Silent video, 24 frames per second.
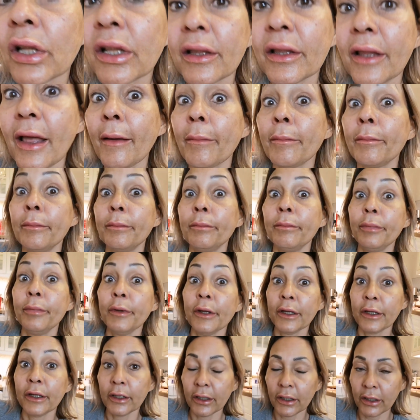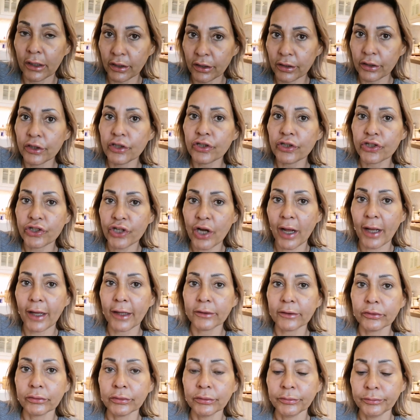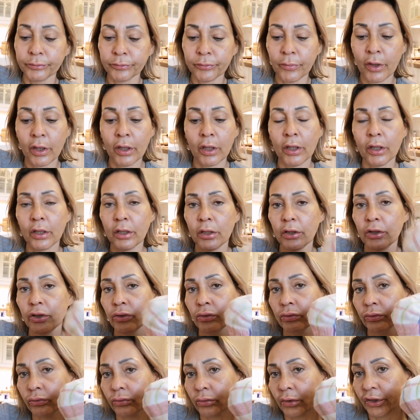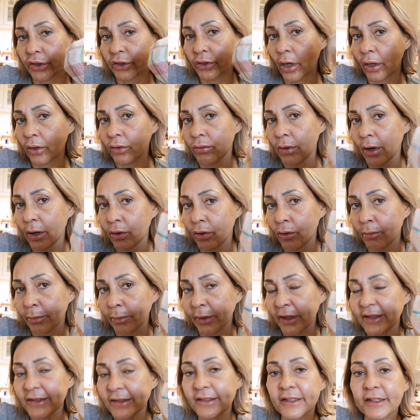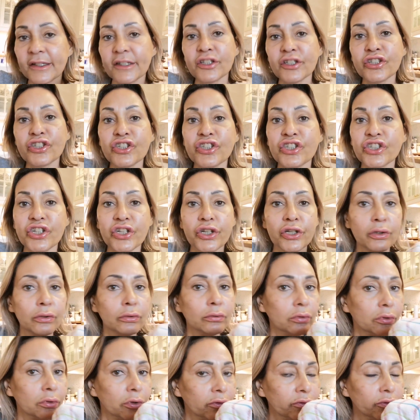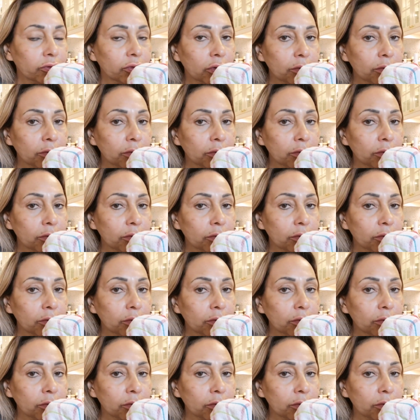tá bem inchado. Eu tô aqui, ó, com a compressinha de gelo, que eu vou